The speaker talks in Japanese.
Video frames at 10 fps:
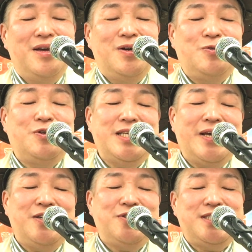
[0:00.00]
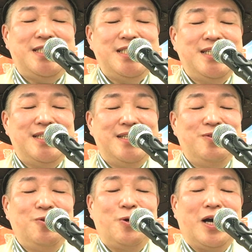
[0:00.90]
福沢諭吉の
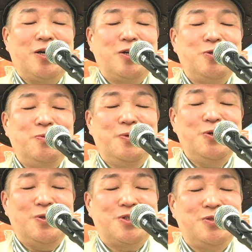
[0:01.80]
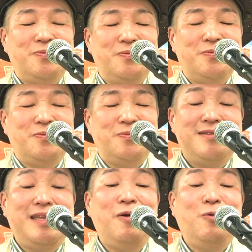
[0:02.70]
学問の勧めの冒頭に「
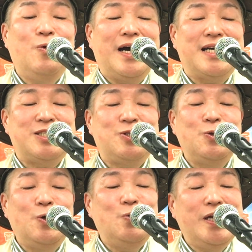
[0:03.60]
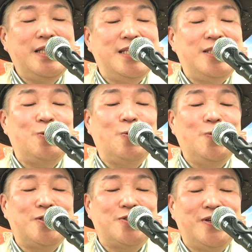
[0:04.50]
天は人の上に人を
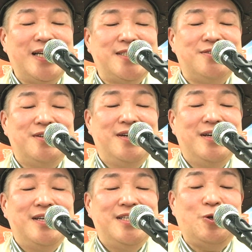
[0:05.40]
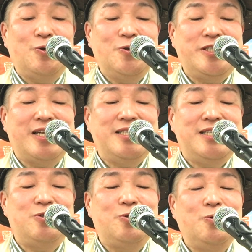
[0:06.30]
作らず人の下に
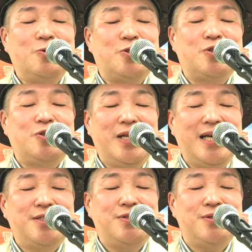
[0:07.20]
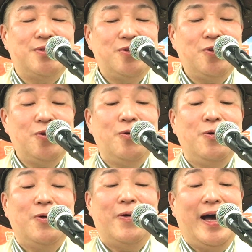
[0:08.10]
人を作らずとあ
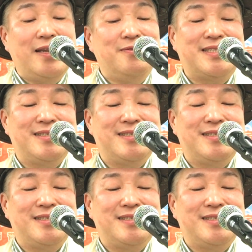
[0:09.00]
ります